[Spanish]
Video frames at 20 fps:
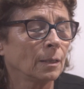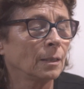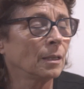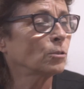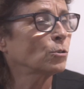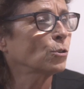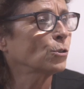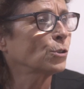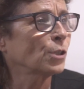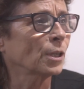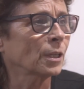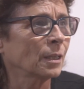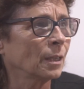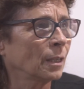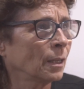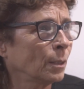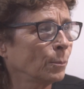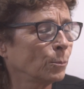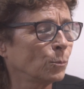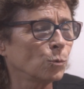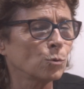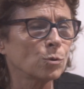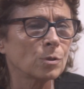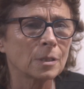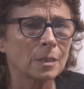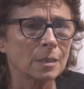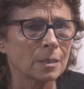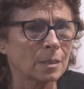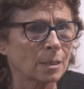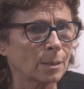Y eso requiere
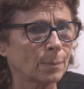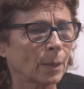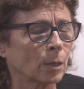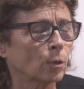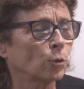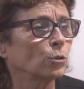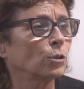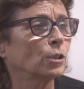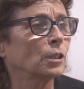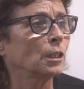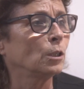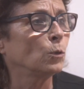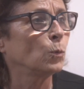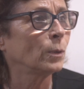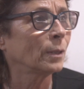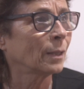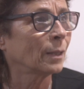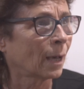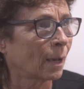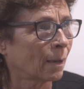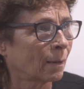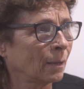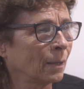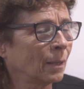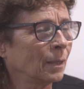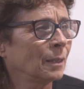muchísima continuidad